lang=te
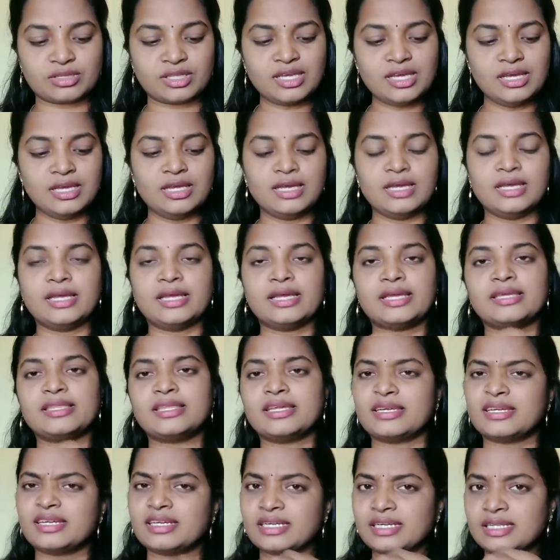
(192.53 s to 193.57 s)
బాగుంటుంది
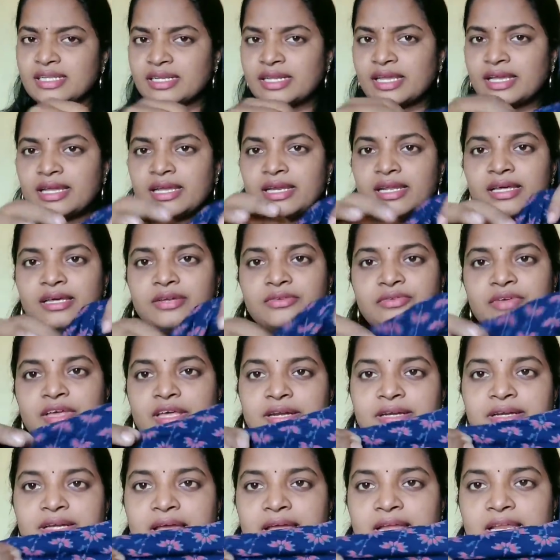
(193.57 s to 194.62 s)
ఇదేంటంటే రెగ్యులర్
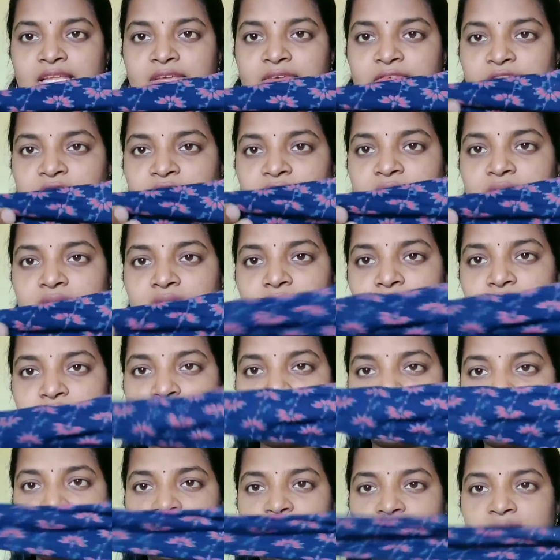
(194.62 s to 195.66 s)
వేర్ డైలీ వేర్
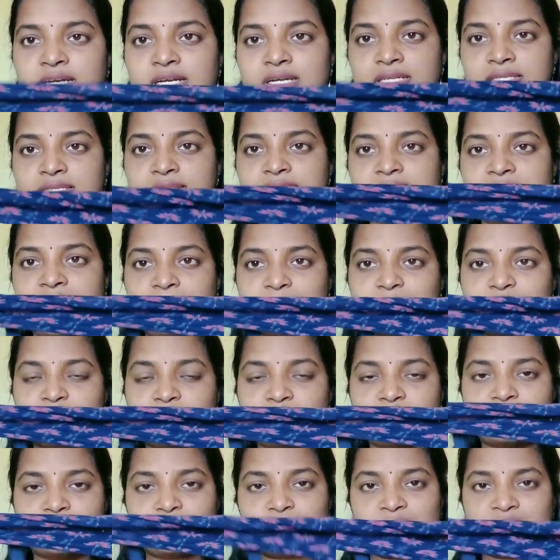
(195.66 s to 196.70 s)
సో ఇదేంటంటే
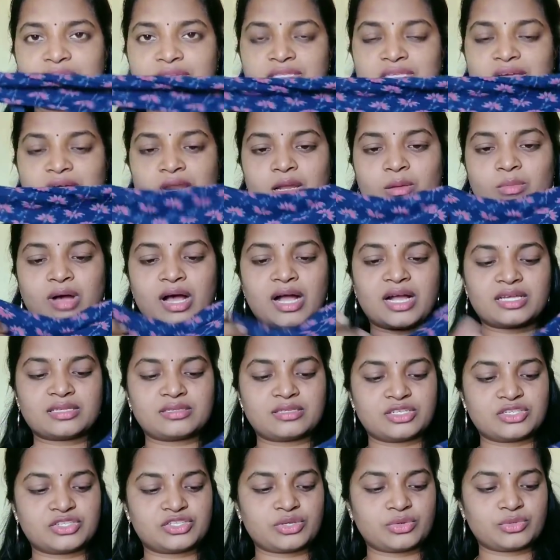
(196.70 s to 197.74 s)
స్ట్రాప్స్ వచ్చేసి మనకి చాలా
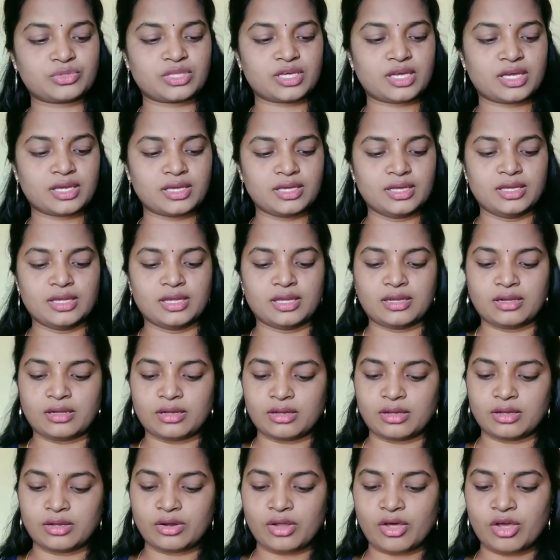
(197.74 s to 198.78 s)
బాగా స్ట్రెచ్ అవుతాయి
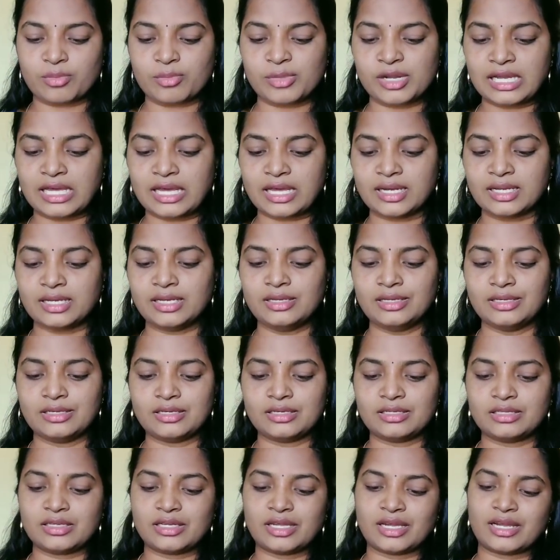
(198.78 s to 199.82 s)
నార్మల్గానే
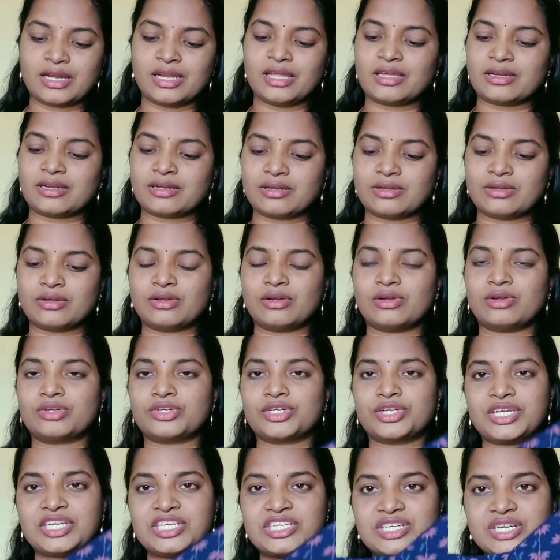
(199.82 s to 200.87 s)
ఇది రెగ్యులర్
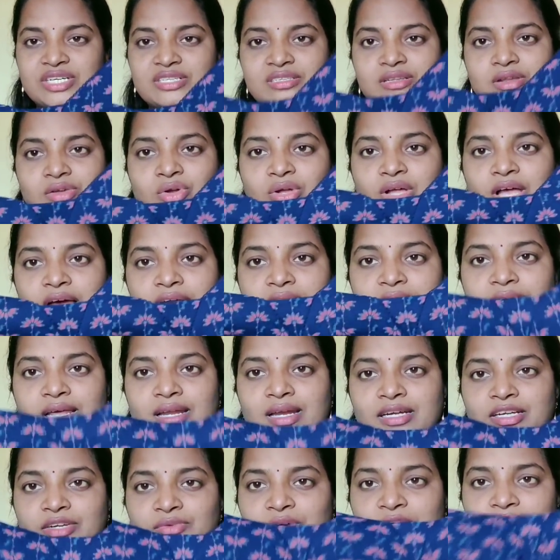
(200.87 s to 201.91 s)
టీషర్ట్స్లో కానీ
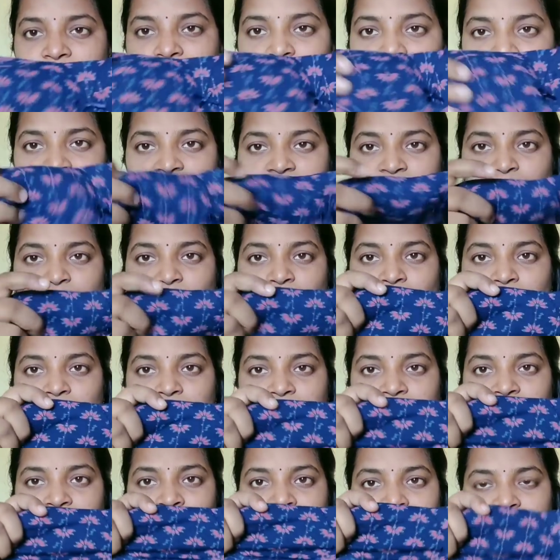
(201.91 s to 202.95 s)
అలాంటి వాటిలో కానీ
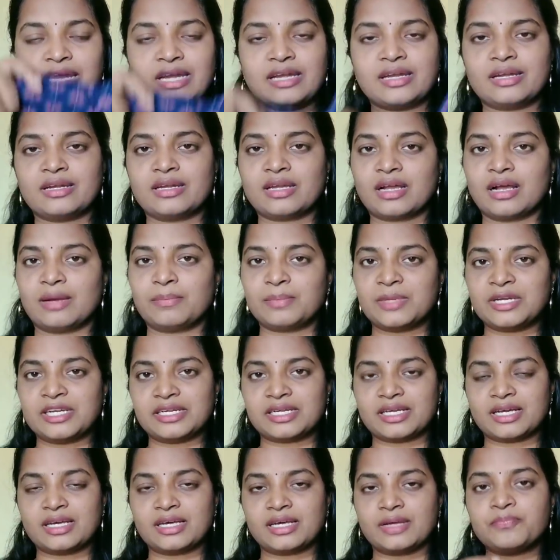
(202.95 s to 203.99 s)
బాగుంటాయి మీకు ఏంటంటే
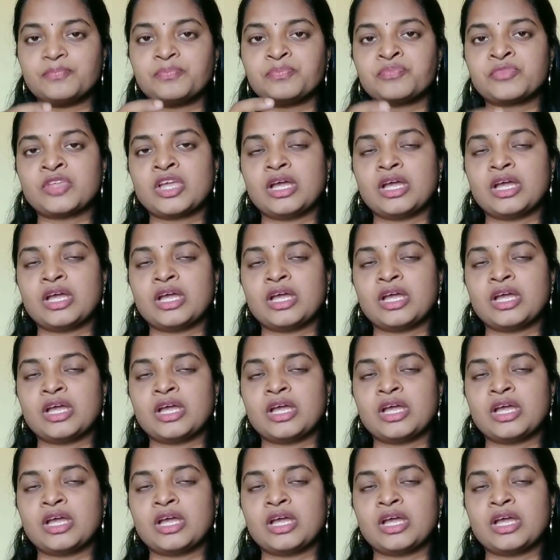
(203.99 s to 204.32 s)
కంప్లీట్గా